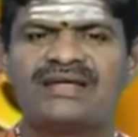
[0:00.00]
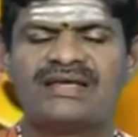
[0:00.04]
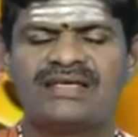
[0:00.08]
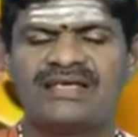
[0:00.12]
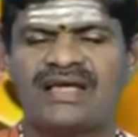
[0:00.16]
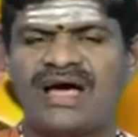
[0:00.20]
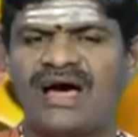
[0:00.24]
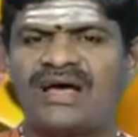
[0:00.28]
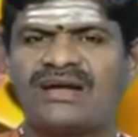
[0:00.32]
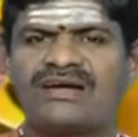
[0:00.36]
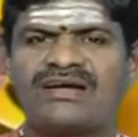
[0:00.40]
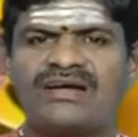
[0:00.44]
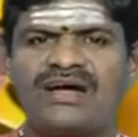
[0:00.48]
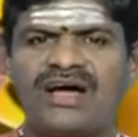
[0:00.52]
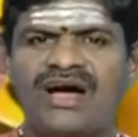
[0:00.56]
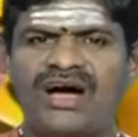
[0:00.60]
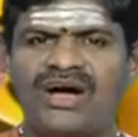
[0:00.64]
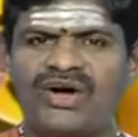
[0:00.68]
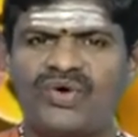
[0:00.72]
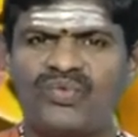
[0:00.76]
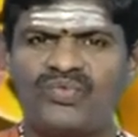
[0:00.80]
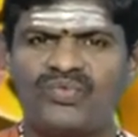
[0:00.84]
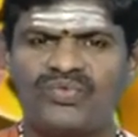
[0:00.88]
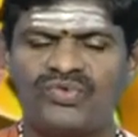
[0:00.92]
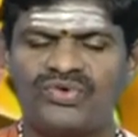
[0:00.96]

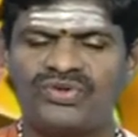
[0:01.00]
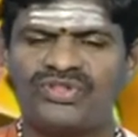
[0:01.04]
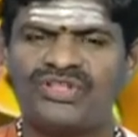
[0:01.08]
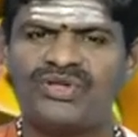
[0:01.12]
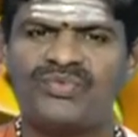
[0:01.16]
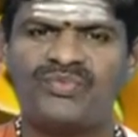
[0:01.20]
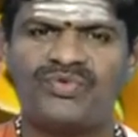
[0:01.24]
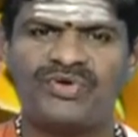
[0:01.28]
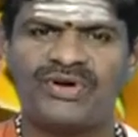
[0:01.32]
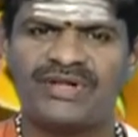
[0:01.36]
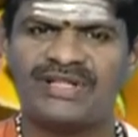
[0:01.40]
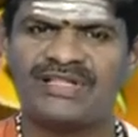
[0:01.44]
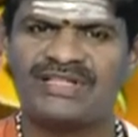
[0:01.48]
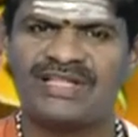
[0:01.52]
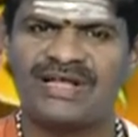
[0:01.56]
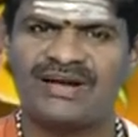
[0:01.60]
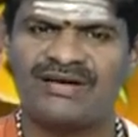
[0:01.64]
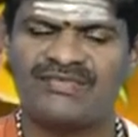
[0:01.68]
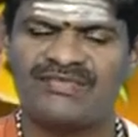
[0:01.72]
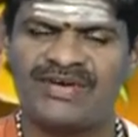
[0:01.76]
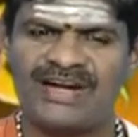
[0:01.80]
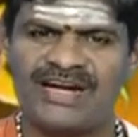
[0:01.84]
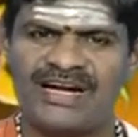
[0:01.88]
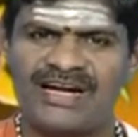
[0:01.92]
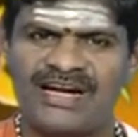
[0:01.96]
யாருக்காகவும் உறுதிமொழி தர
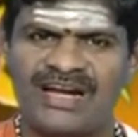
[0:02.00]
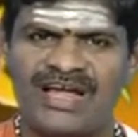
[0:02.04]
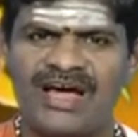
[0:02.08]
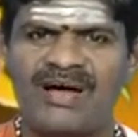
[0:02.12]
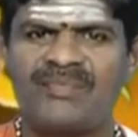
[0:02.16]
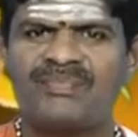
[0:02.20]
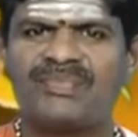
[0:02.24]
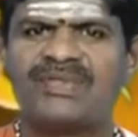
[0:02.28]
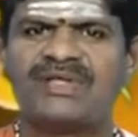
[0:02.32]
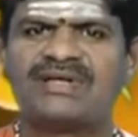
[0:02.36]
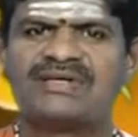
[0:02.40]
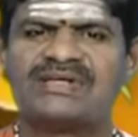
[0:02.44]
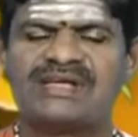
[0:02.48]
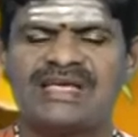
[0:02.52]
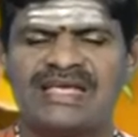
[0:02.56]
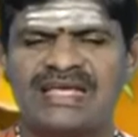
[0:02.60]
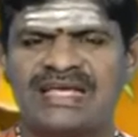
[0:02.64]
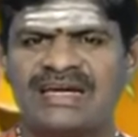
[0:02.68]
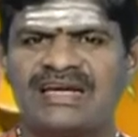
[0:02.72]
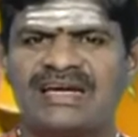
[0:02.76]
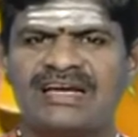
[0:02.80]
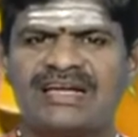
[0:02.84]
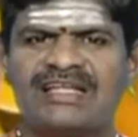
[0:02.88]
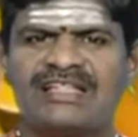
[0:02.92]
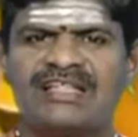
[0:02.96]
வேண்டாம்
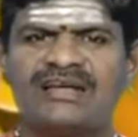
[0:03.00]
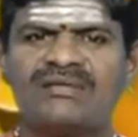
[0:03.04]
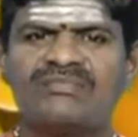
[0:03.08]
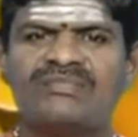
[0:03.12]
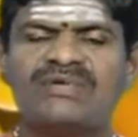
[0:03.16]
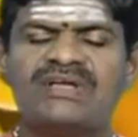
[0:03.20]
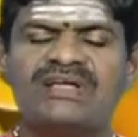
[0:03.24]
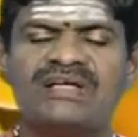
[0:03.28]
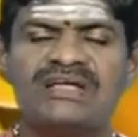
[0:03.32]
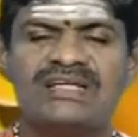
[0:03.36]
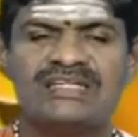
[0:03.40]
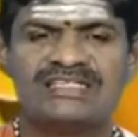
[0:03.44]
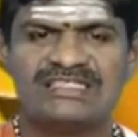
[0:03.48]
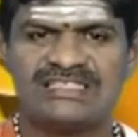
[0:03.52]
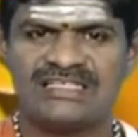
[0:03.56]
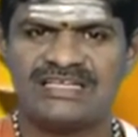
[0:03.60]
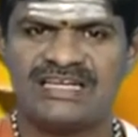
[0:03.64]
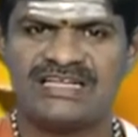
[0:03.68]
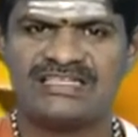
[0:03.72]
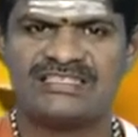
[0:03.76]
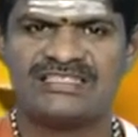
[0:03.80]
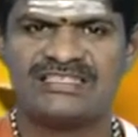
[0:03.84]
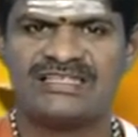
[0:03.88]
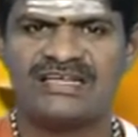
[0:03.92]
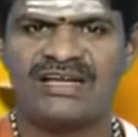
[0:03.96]
இன்றைய தினம்
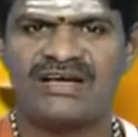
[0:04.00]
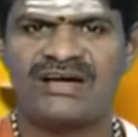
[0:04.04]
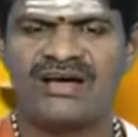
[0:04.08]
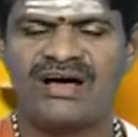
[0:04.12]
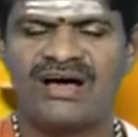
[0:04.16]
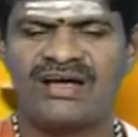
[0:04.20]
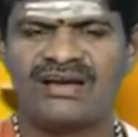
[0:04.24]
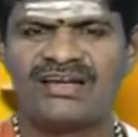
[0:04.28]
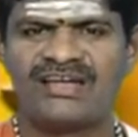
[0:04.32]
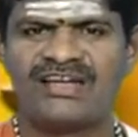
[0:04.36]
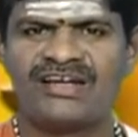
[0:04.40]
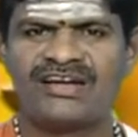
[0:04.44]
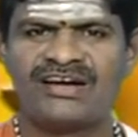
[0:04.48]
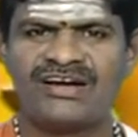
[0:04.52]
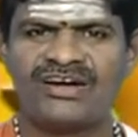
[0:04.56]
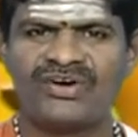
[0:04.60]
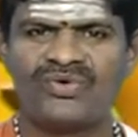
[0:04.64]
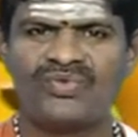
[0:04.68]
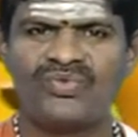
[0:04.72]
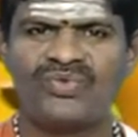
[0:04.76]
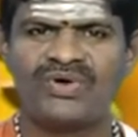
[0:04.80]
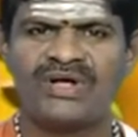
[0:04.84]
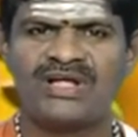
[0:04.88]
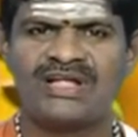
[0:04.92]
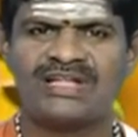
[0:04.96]
சின்ன சின்ன காரியங்கள்
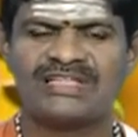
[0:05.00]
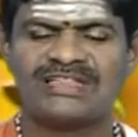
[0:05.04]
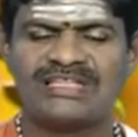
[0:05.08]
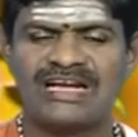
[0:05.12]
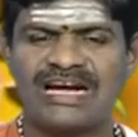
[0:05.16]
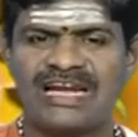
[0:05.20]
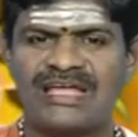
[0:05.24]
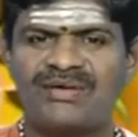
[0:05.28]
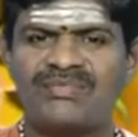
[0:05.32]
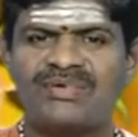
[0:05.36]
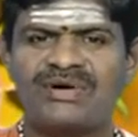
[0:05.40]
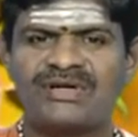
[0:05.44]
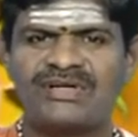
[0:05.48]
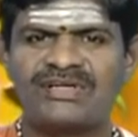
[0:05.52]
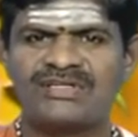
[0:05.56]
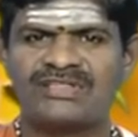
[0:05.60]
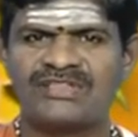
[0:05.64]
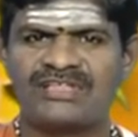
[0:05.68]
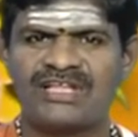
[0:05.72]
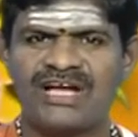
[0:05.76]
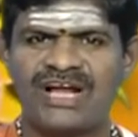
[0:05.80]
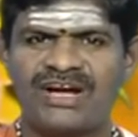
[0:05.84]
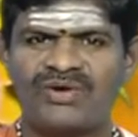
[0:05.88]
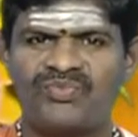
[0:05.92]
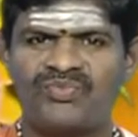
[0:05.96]
கூட
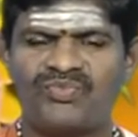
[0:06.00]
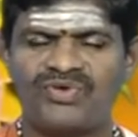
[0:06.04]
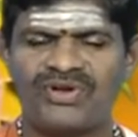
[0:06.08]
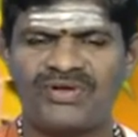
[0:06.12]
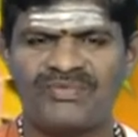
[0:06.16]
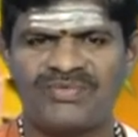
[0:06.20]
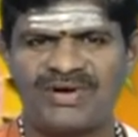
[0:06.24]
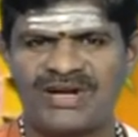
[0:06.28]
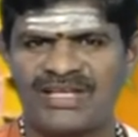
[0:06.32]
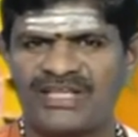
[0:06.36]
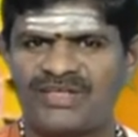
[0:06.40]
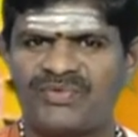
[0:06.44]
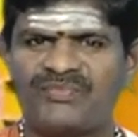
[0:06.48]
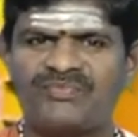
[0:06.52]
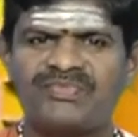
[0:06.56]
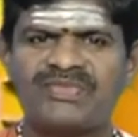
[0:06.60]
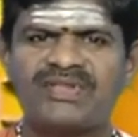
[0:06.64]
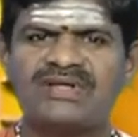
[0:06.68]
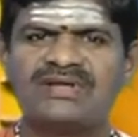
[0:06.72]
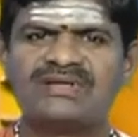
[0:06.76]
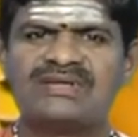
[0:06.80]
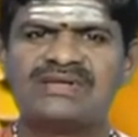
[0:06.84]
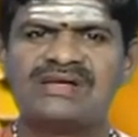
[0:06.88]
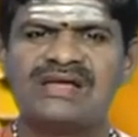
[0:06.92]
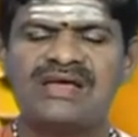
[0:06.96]
தடைபட்டுத்தான் முடிவடையும்
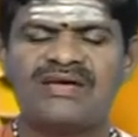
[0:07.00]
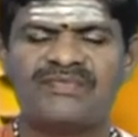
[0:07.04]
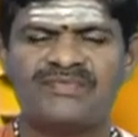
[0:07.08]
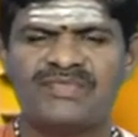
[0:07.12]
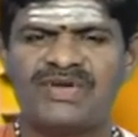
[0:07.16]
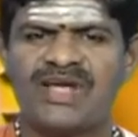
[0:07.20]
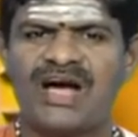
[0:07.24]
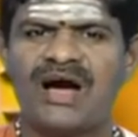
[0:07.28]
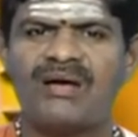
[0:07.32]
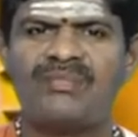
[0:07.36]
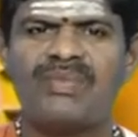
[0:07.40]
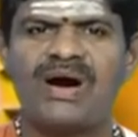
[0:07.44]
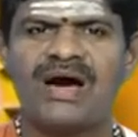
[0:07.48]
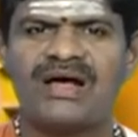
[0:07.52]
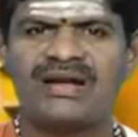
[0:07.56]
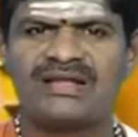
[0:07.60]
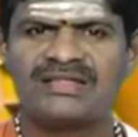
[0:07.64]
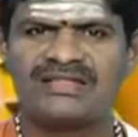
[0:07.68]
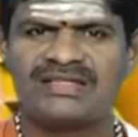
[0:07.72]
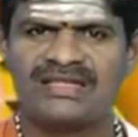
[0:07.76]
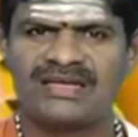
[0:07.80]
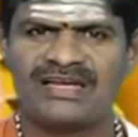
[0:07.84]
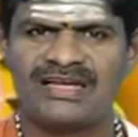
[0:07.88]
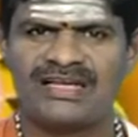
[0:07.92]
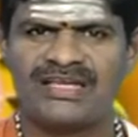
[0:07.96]

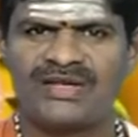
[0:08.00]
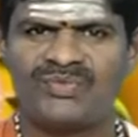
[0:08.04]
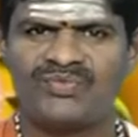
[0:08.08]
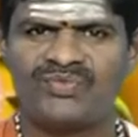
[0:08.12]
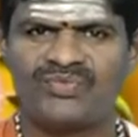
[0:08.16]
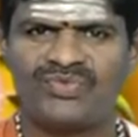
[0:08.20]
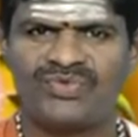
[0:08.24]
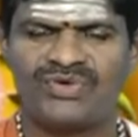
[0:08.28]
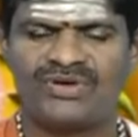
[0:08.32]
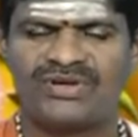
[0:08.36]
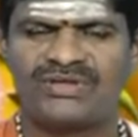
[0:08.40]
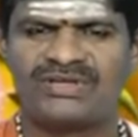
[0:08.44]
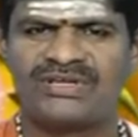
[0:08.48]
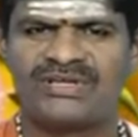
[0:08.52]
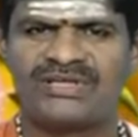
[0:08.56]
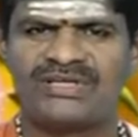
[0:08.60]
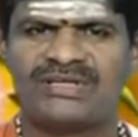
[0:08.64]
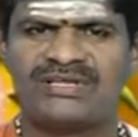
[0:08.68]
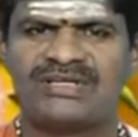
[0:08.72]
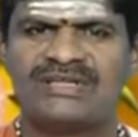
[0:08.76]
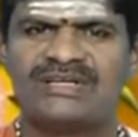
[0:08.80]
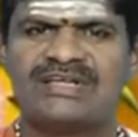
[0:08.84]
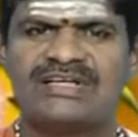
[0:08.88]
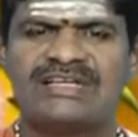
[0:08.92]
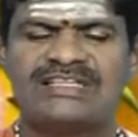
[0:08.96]
வியாபாரத்திலேயும் உங்களுக்கு
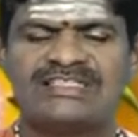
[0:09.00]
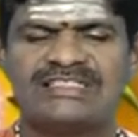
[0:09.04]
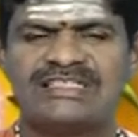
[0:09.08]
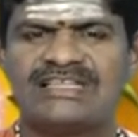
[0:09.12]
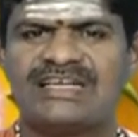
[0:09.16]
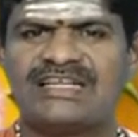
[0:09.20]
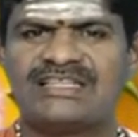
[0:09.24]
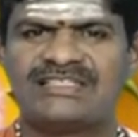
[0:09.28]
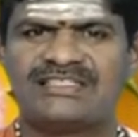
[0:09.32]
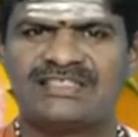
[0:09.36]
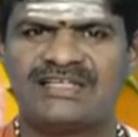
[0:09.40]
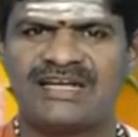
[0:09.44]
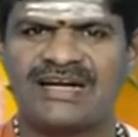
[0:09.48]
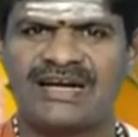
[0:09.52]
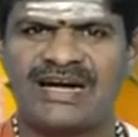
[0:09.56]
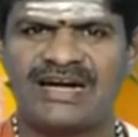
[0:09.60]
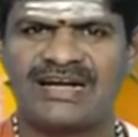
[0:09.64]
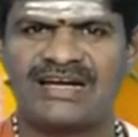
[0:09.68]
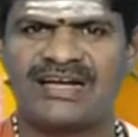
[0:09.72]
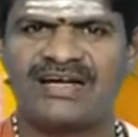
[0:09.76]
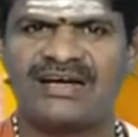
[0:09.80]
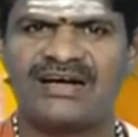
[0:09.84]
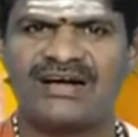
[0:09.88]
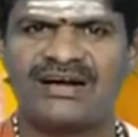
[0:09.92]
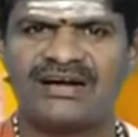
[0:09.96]
சின்ன சின்ன
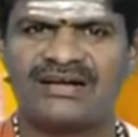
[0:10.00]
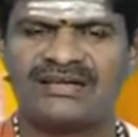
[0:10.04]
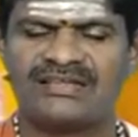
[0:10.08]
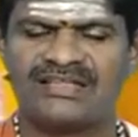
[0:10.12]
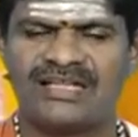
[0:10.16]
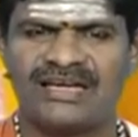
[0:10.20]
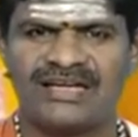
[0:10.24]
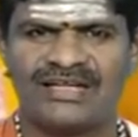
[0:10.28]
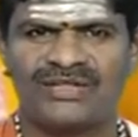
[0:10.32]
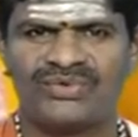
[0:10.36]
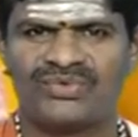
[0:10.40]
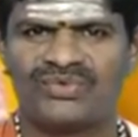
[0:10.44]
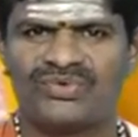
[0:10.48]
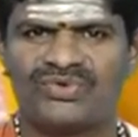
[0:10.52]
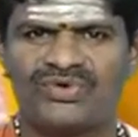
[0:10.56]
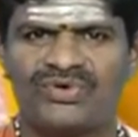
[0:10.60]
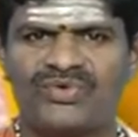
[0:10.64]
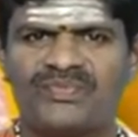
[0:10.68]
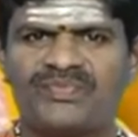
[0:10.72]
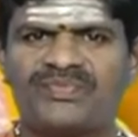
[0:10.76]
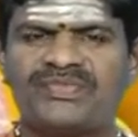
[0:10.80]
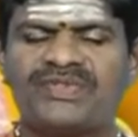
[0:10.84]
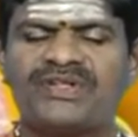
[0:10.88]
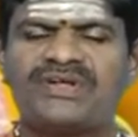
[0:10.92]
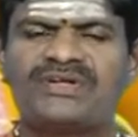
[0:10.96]
நட்டங்கள் தலைதூக்கும்